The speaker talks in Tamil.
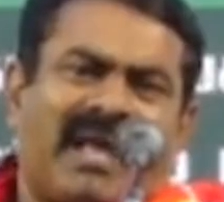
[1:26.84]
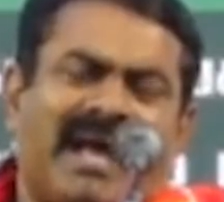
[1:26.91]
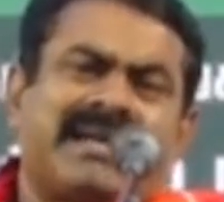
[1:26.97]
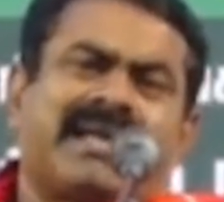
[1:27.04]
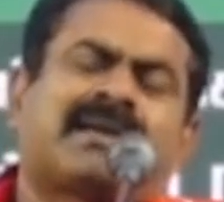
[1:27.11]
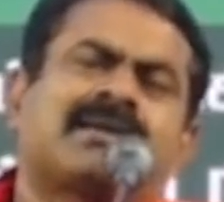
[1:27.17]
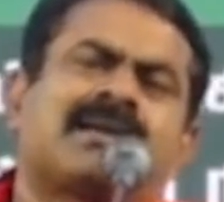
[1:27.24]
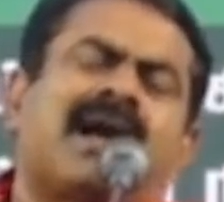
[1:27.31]

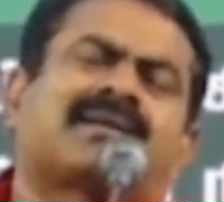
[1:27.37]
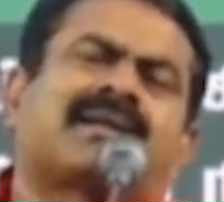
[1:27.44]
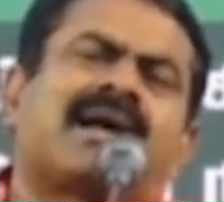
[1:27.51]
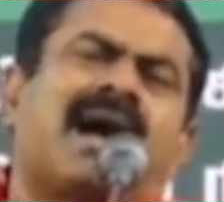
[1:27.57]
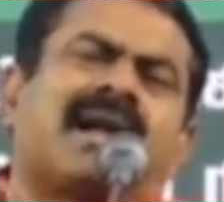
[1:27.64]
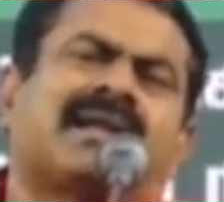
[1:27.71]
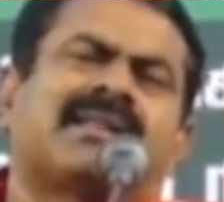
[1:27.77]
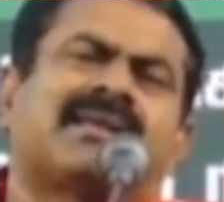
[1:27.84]
அன்னைக்கு
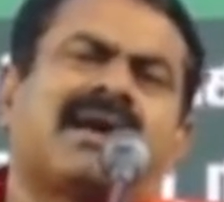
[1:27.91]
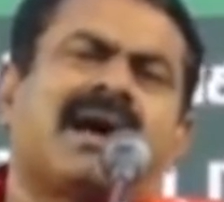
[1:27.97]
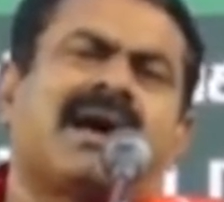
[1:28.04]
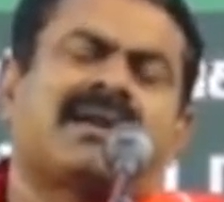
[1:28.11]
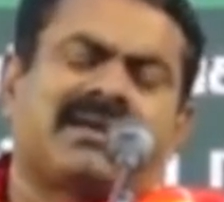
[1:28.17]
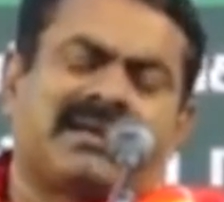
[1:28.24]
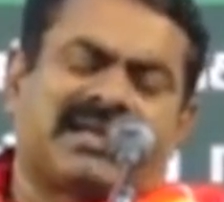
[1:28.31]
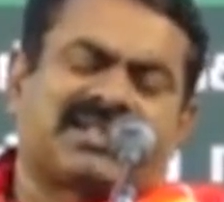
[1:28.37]
நாட்டை ஆண்டது
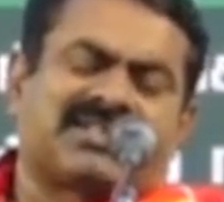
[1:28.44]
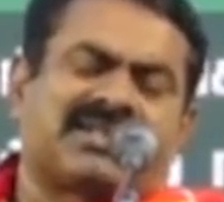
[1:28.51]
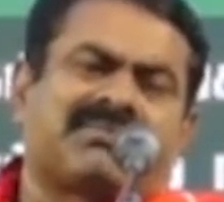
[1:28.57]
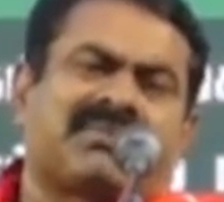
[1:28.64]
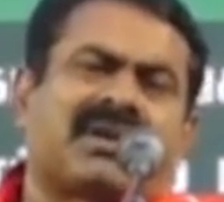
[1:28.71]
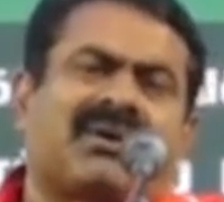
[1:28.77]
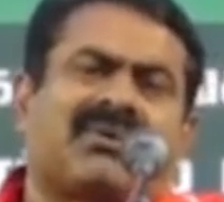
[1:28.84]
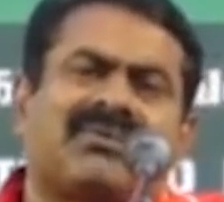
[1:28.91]
யார்
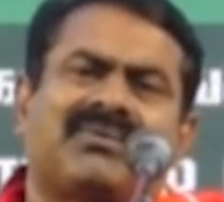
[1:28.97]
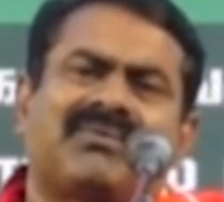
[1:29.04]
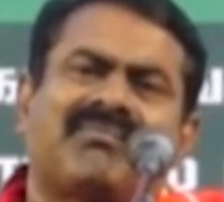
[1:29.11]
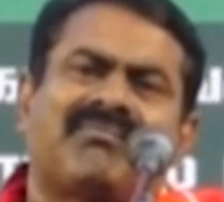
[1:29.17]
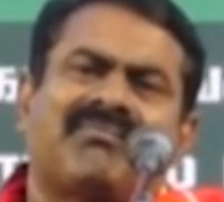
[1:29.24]
நரசிம்மராவ்